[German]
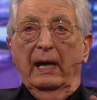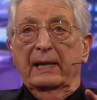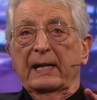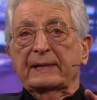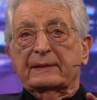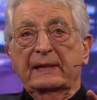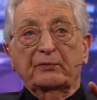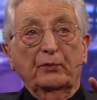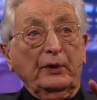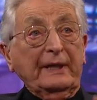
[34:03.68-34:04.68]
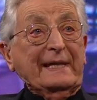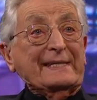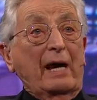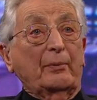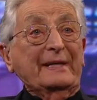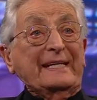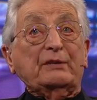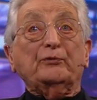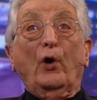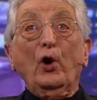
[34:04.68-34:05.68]
Äh, es, ich würde das Eben. aber
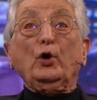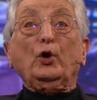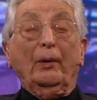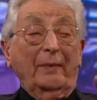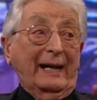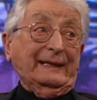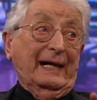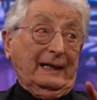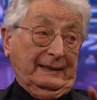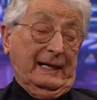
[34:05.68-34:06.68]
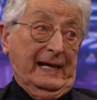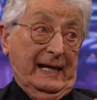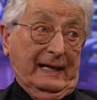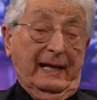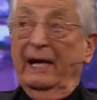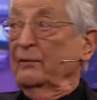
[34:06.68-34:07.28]
nicht vollkommen ad acta legen.